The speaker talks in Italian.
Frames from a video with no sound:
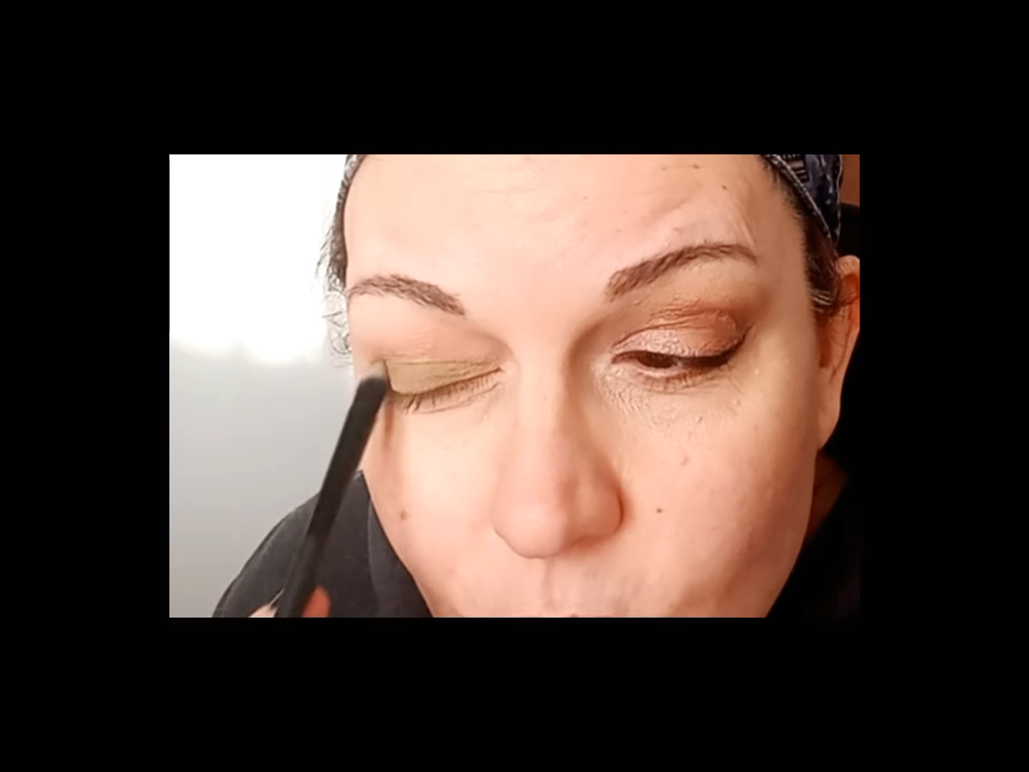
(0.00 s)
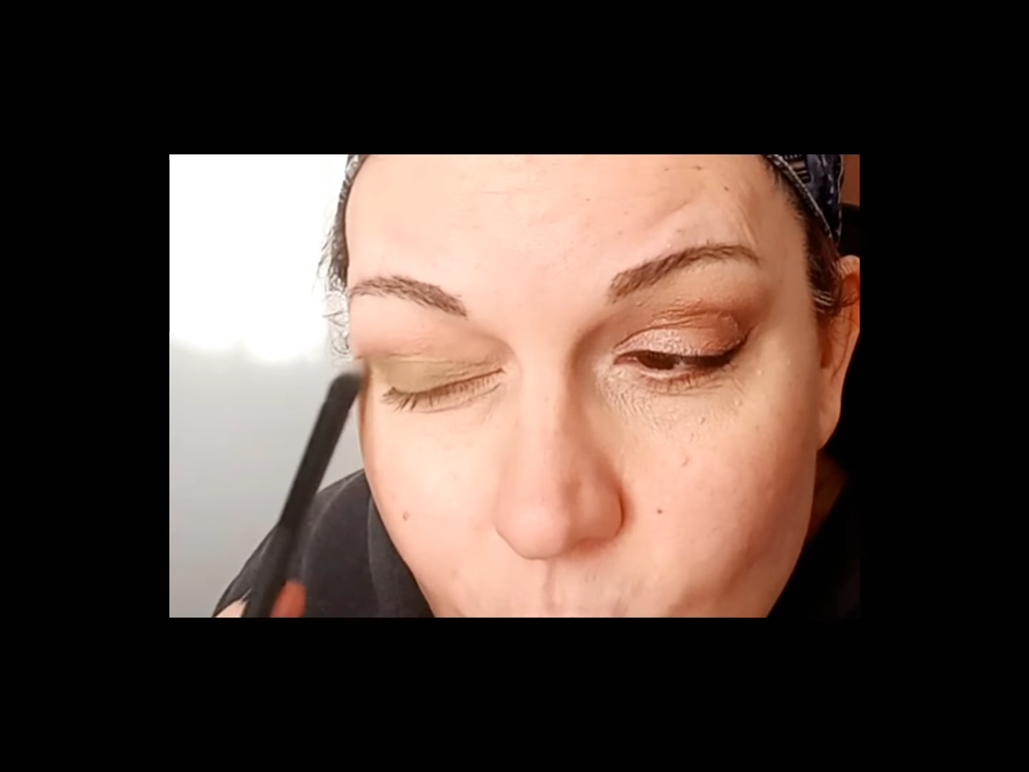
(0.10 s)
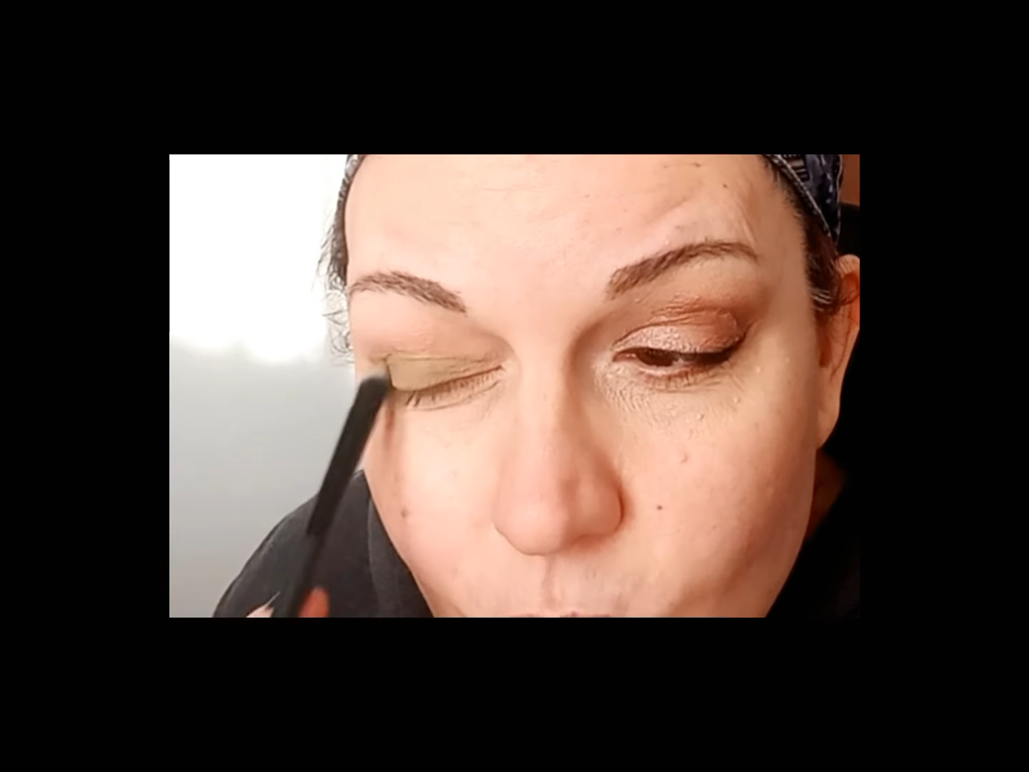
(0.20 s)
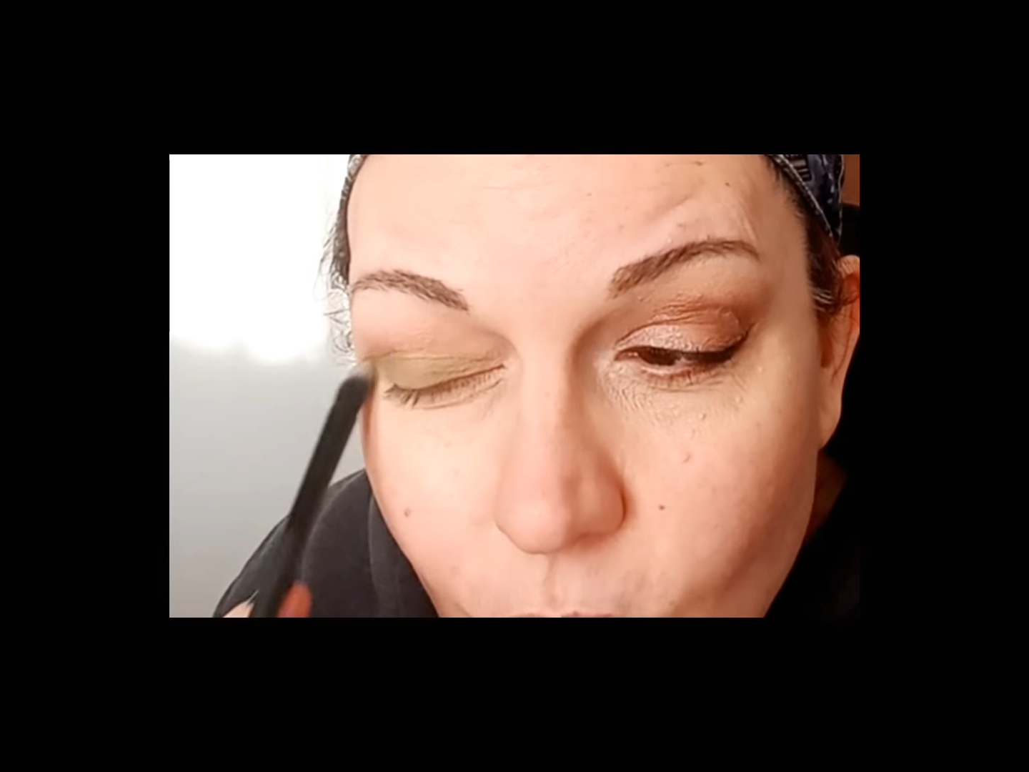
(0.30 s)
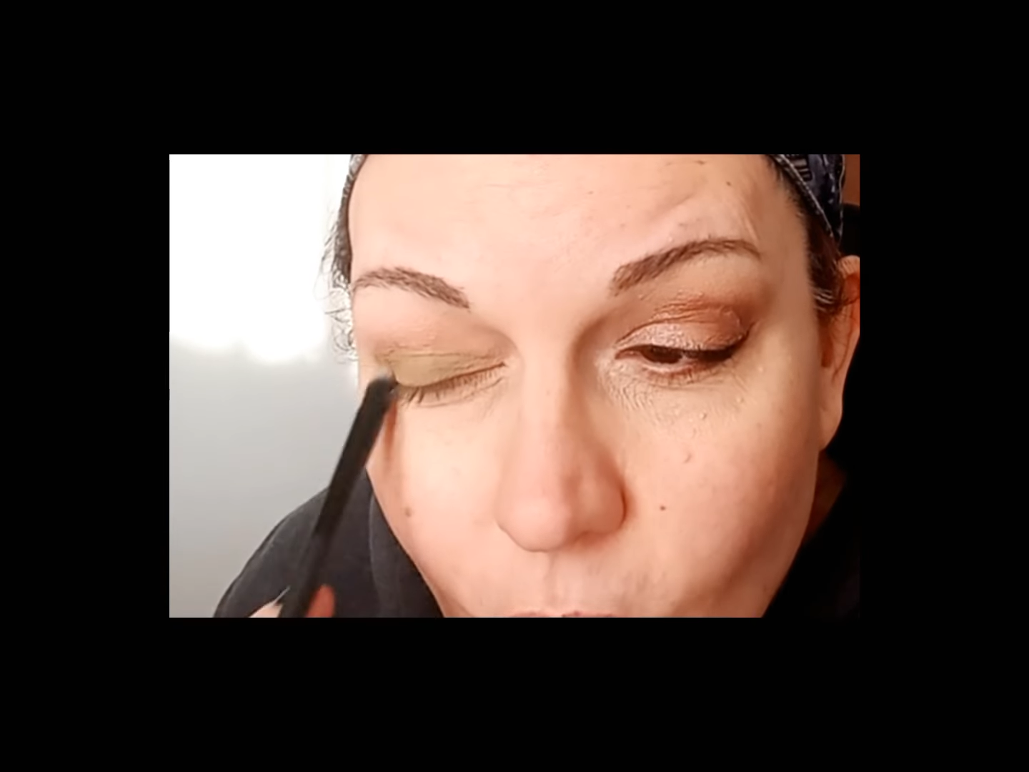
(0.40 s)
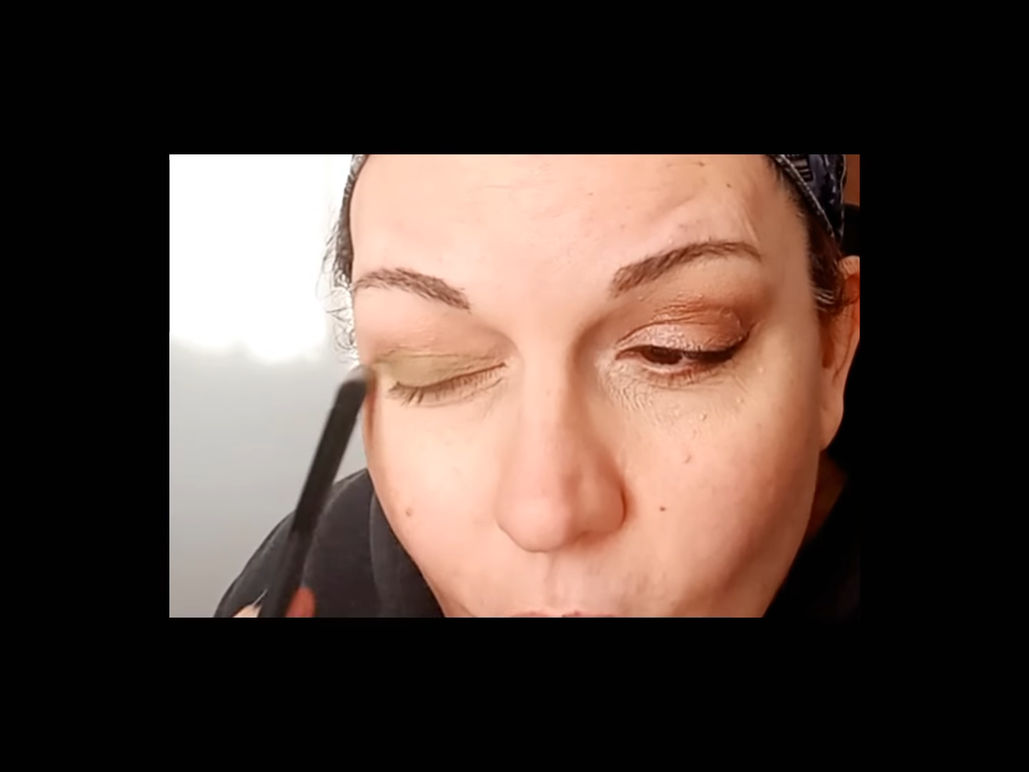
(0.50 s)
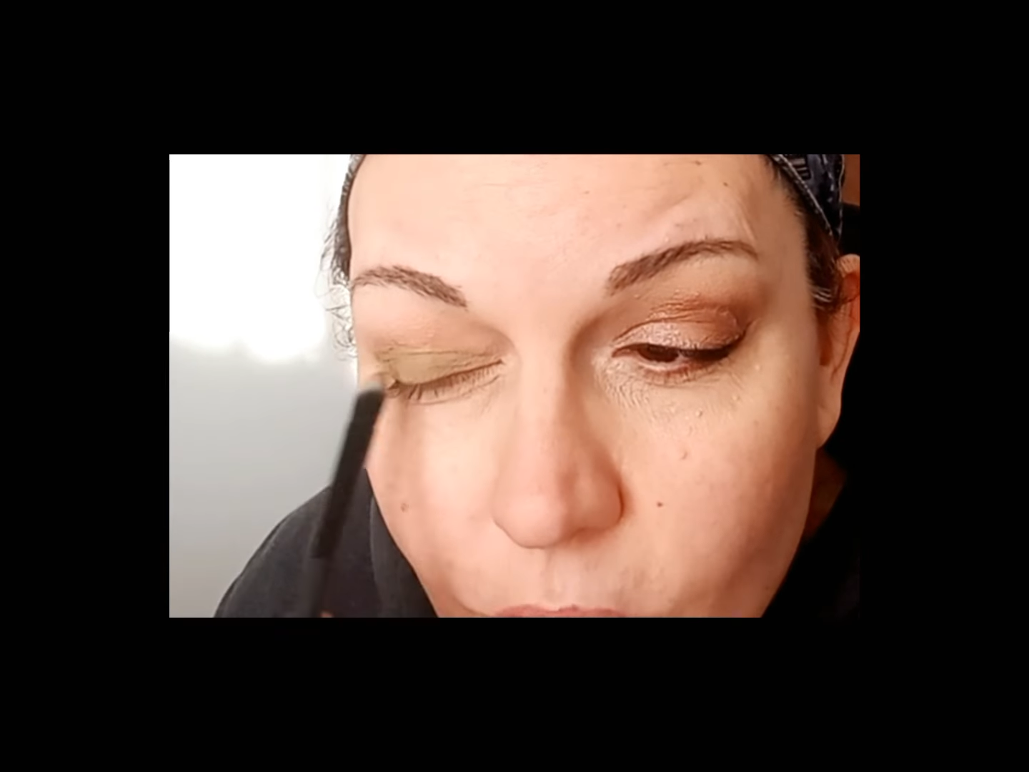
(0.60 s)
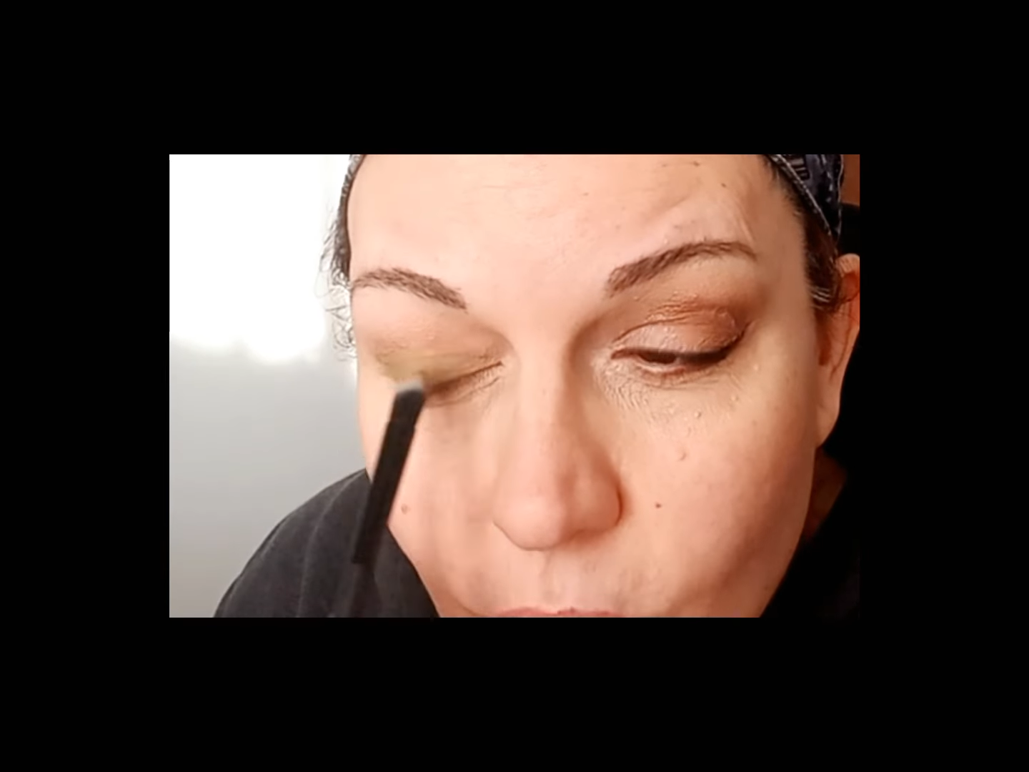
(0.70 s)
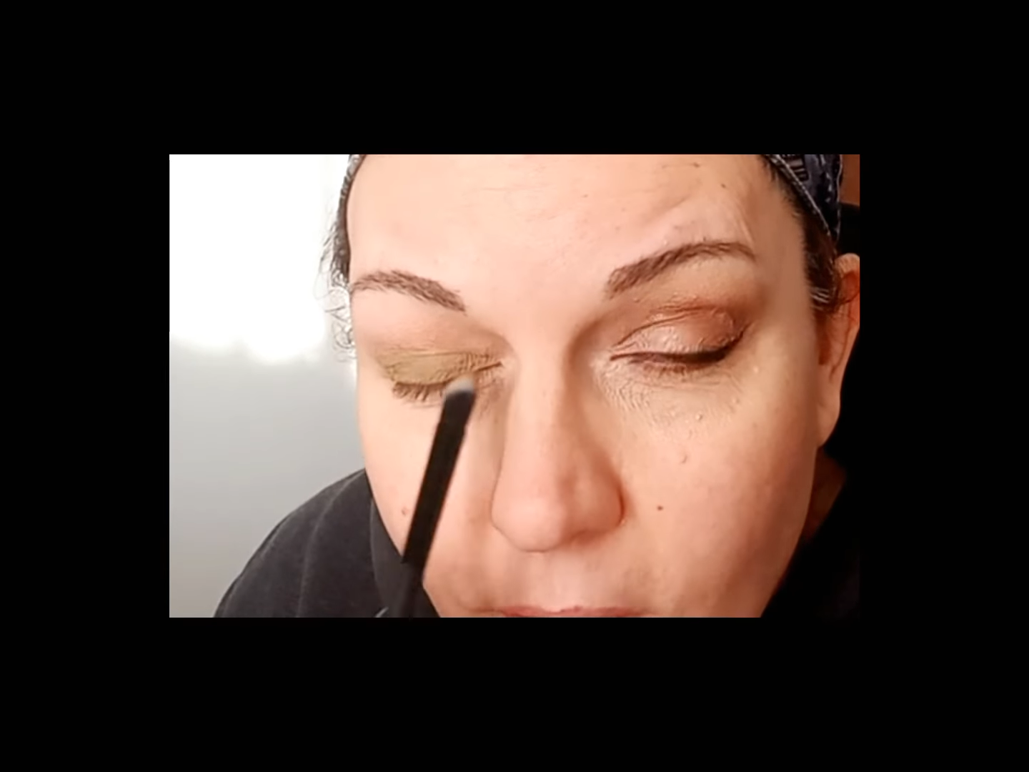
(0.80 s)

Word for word: tutto l'occhio,